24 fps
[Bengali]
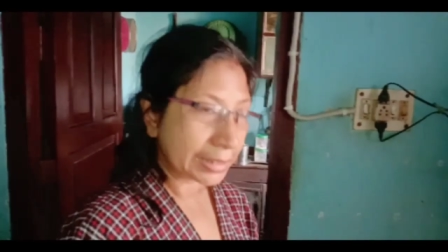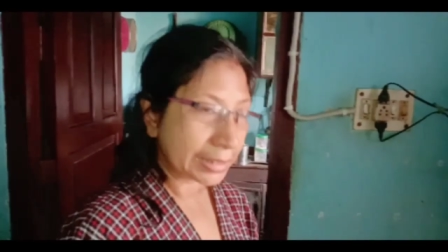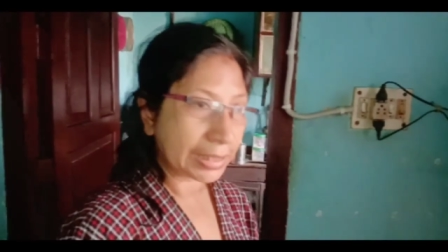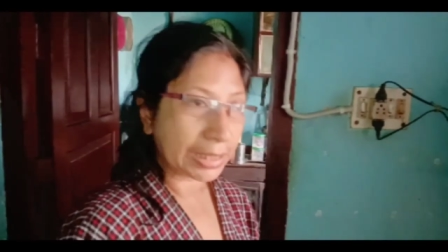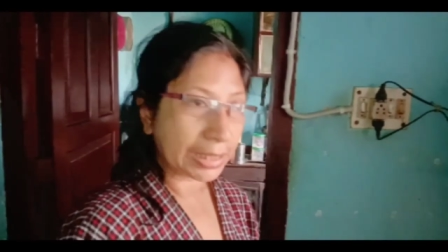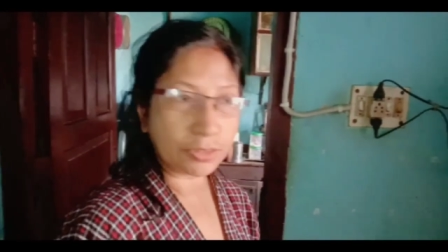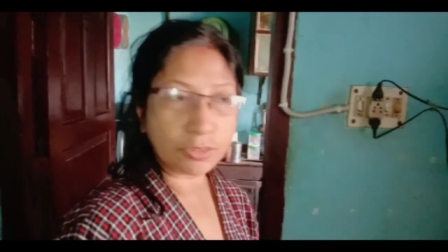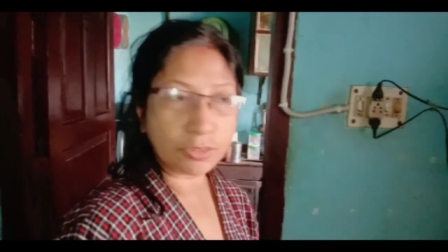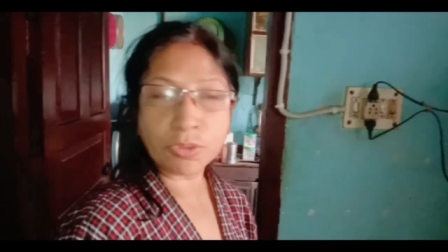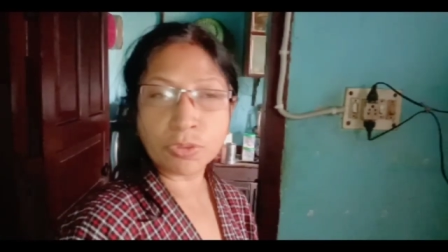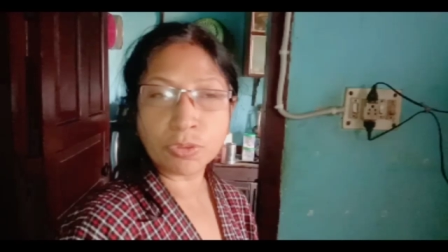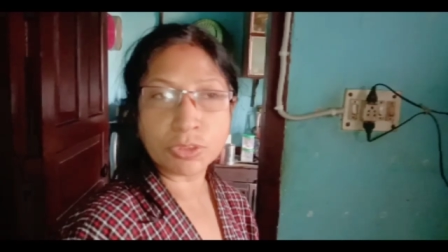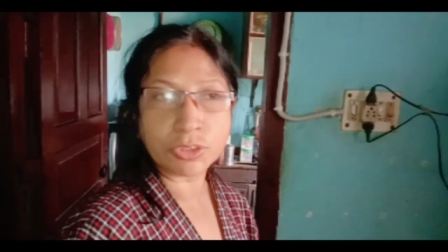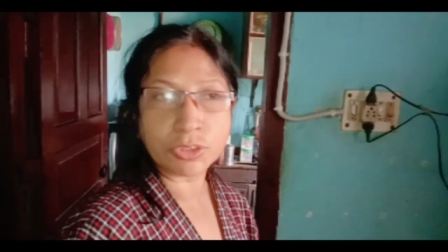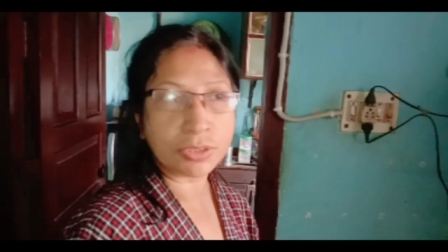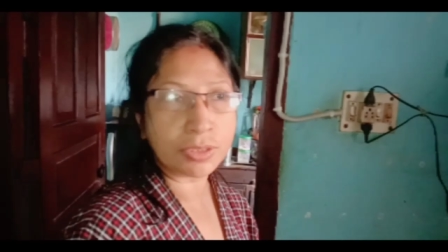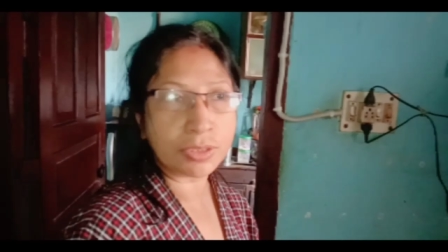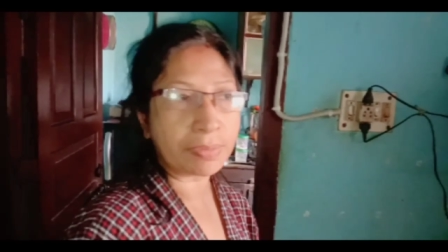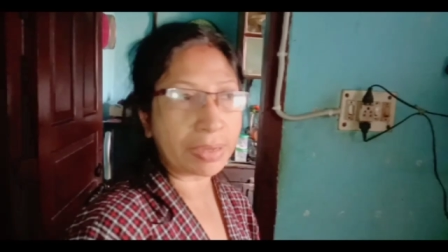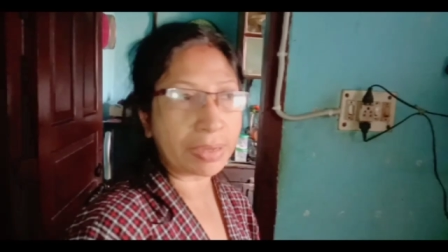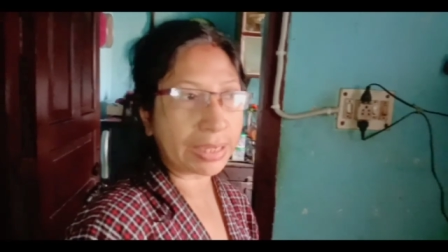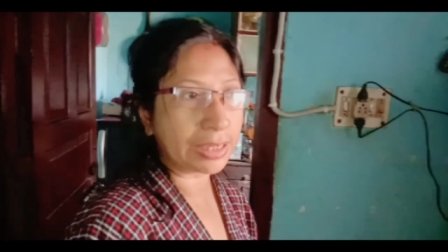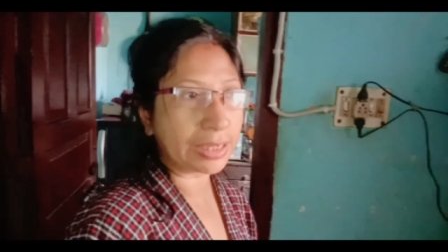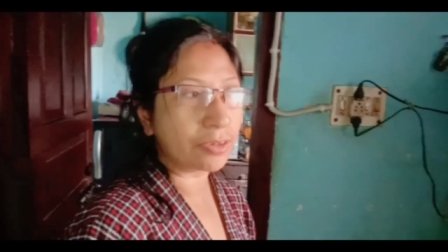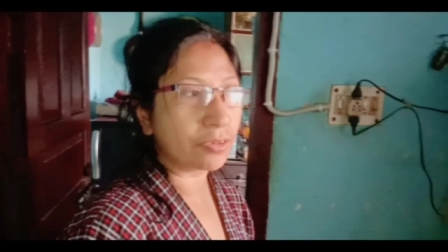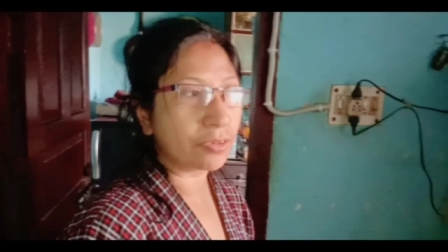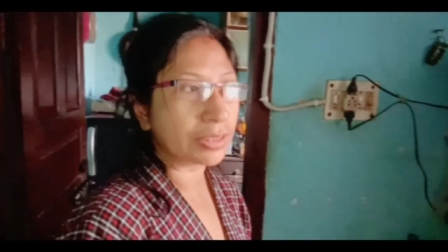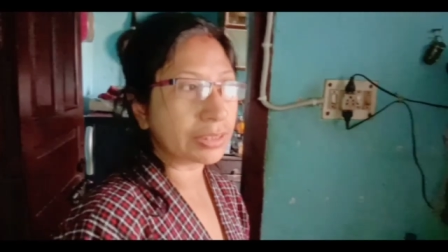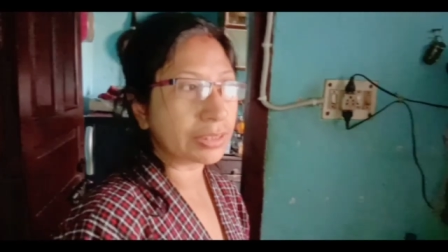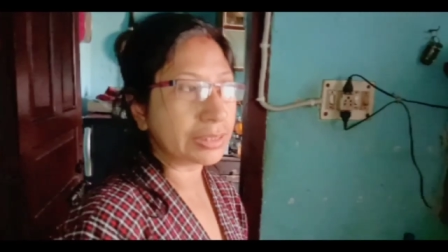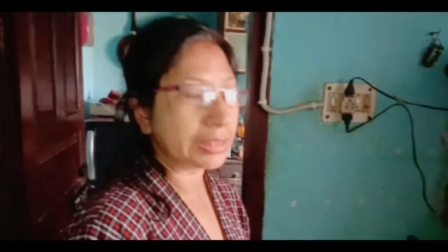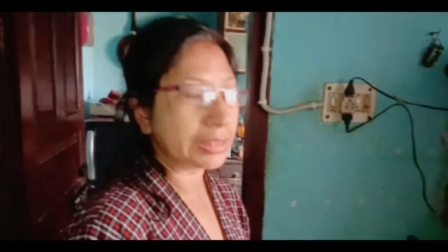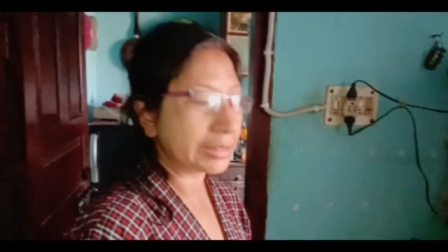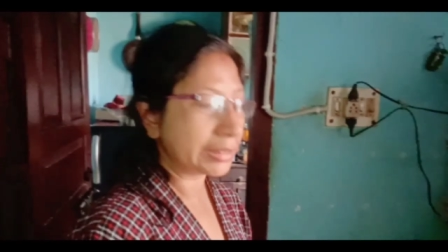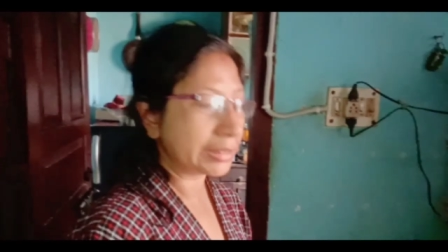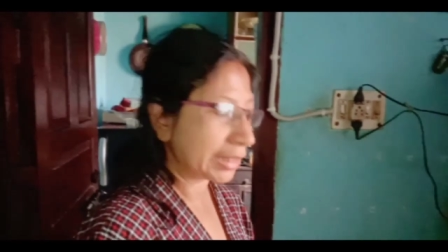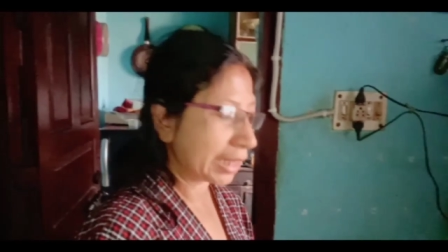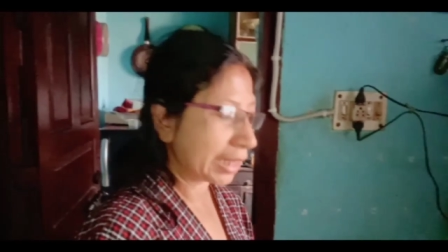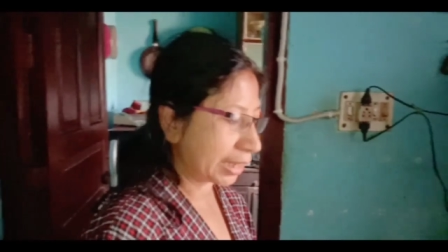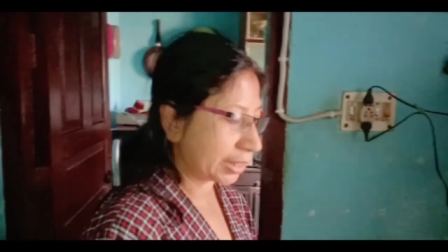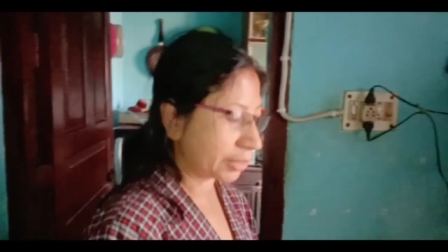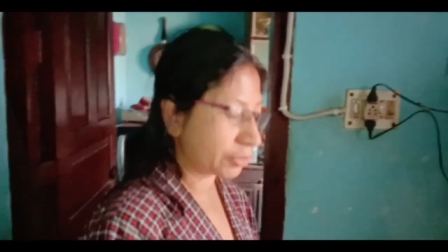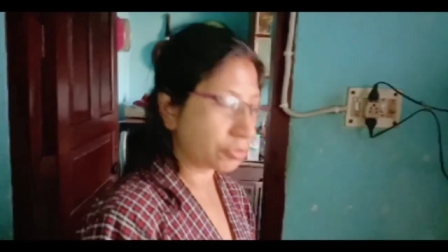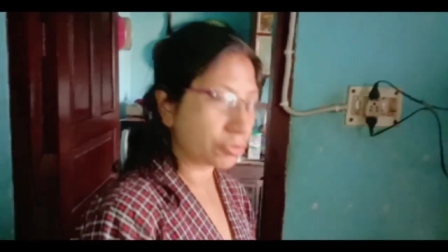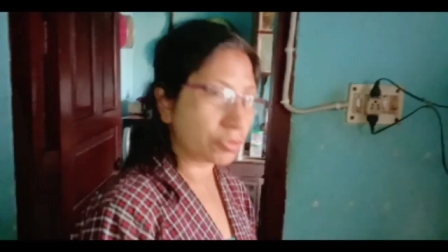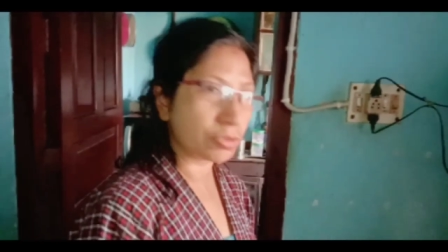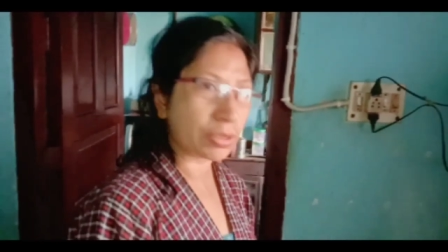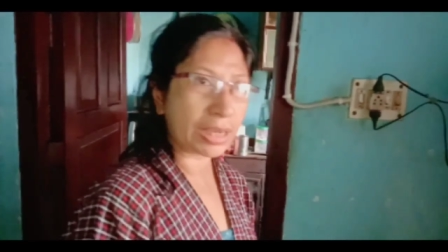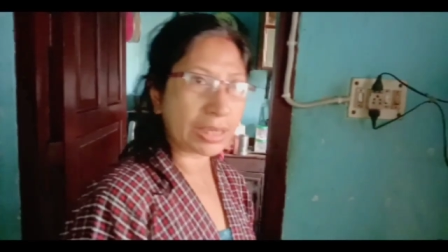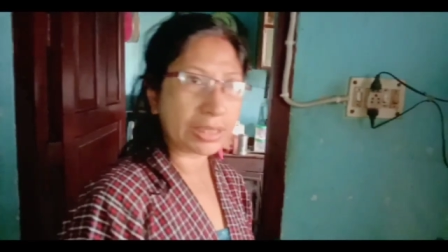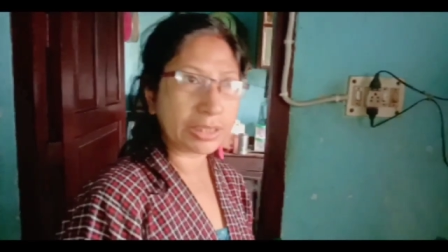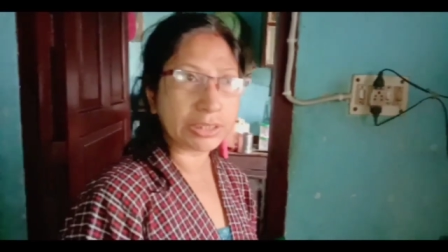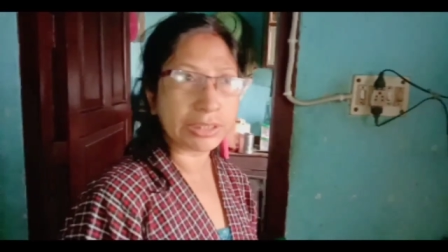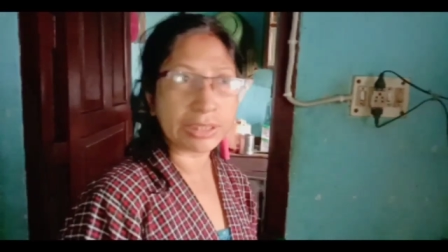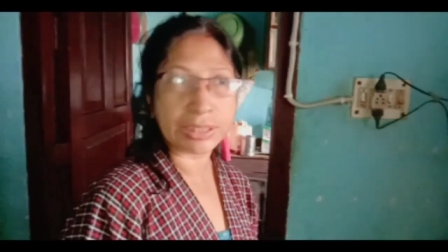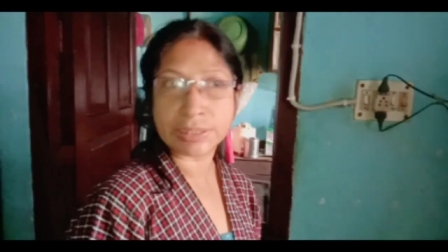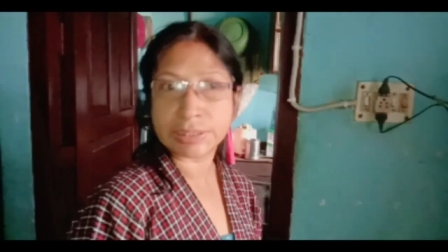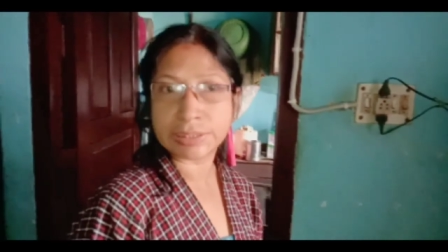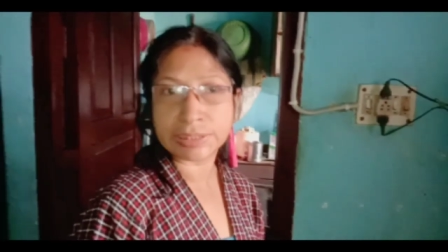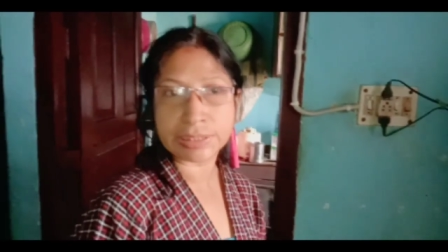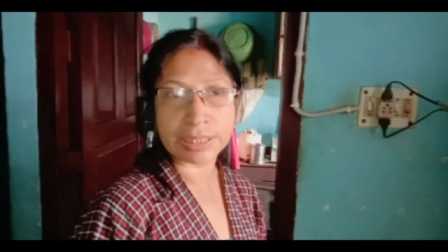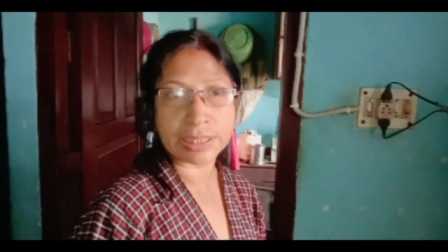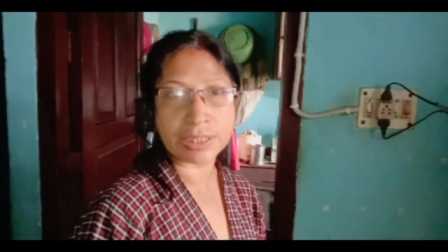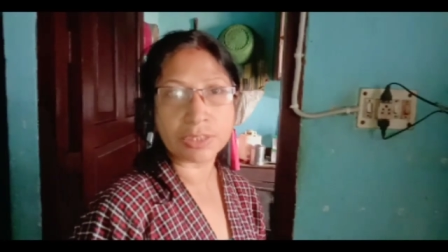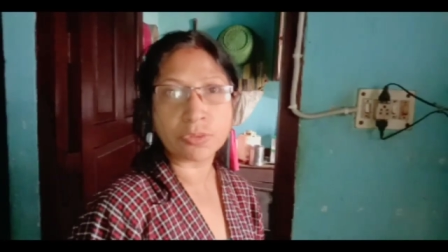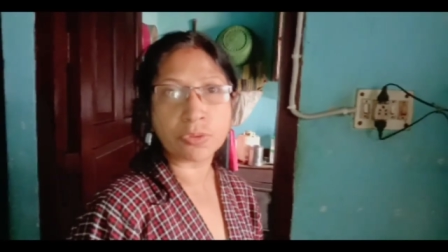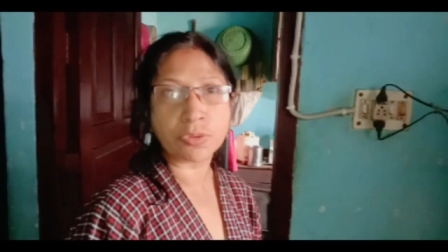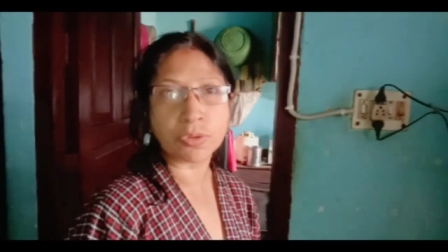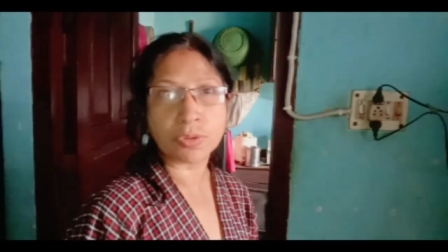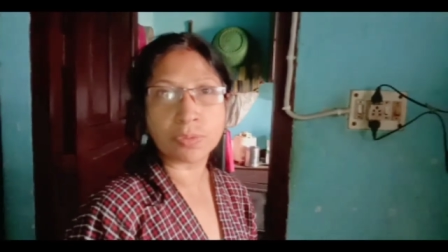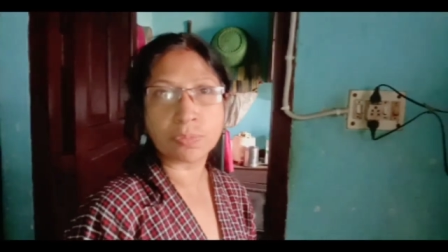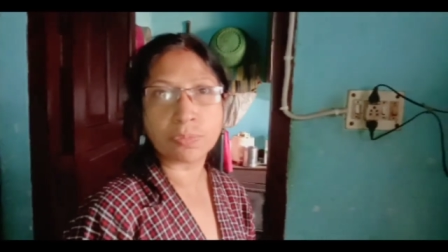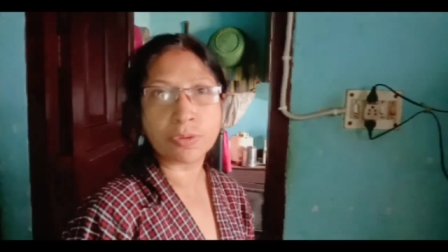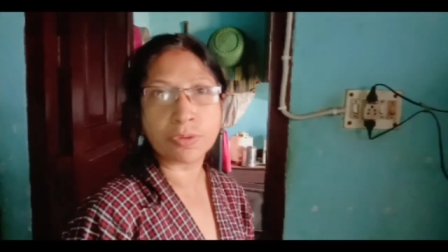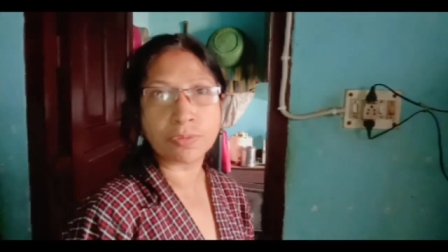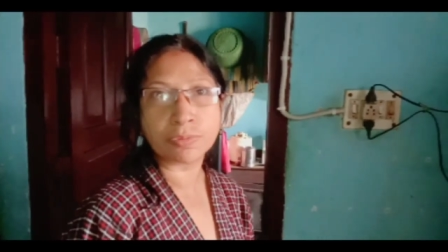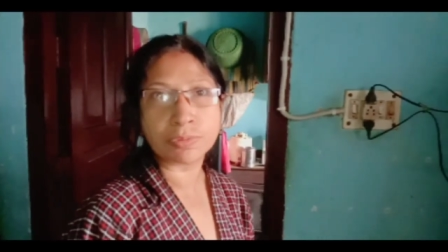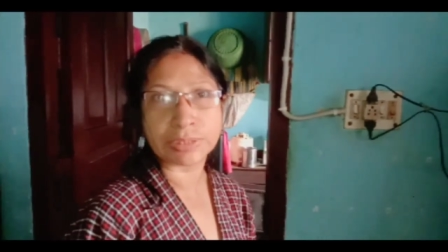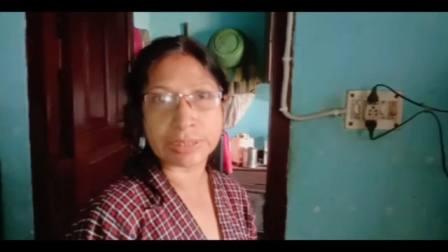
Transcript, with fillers: তাই জন্য ওর জন্য ম্যাগি করে দিয়েছি আর একটুখানি চিলি চিকেন করব